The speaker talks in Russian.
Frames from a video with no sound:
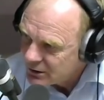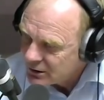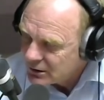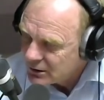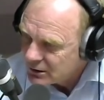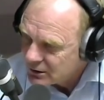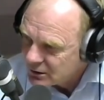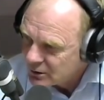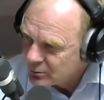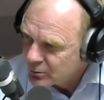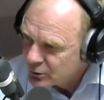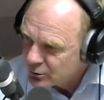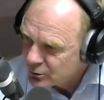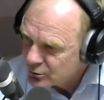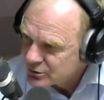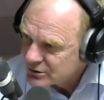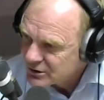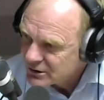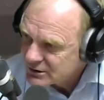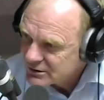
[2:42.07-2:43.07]
И я
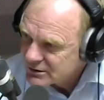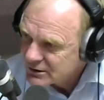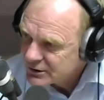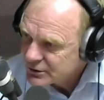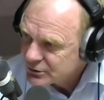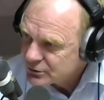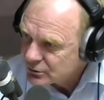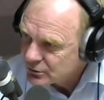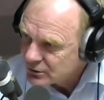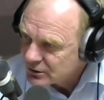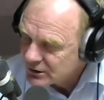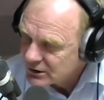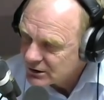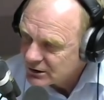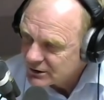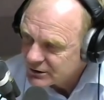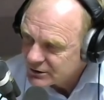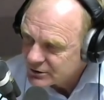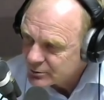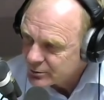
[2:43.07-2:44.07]
могу сказать, что
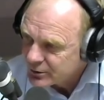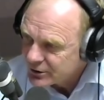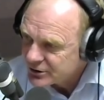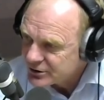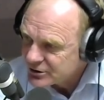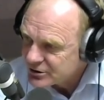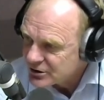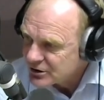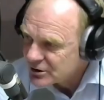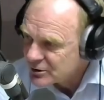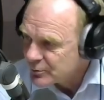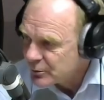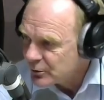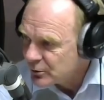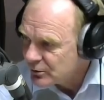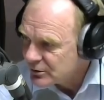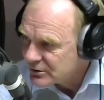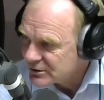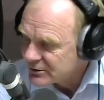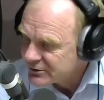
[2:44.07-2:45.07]
когда даже проезжаешь по
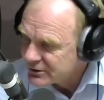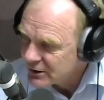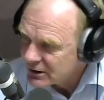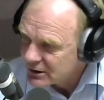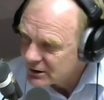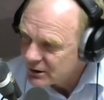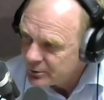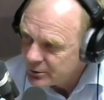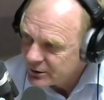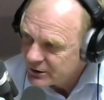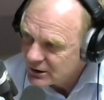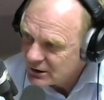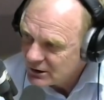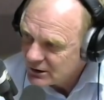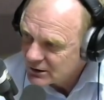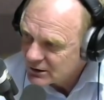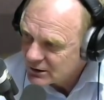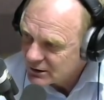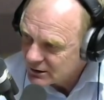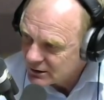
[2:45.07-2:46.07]
улице вторая
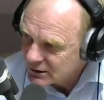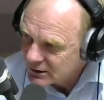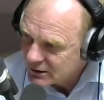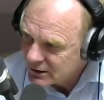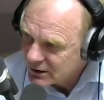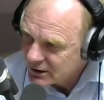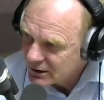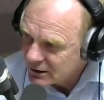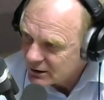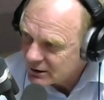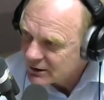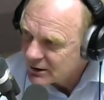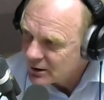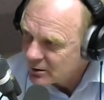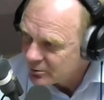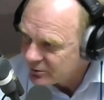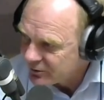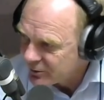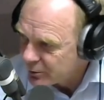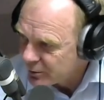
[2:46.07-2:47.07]
пятилетка, когда
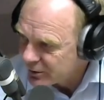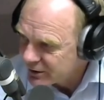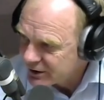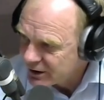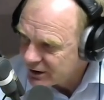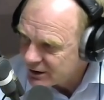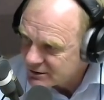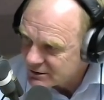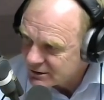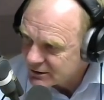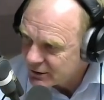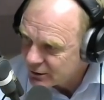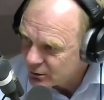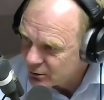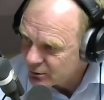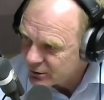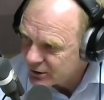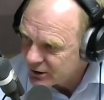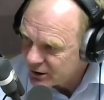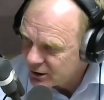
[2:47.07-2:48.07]
там выполняются
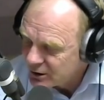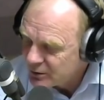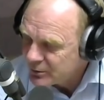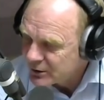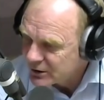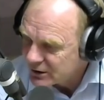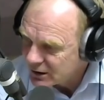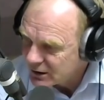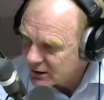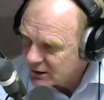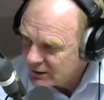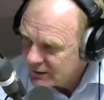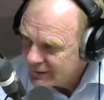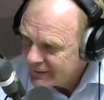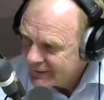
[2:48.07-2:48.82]
дороги именно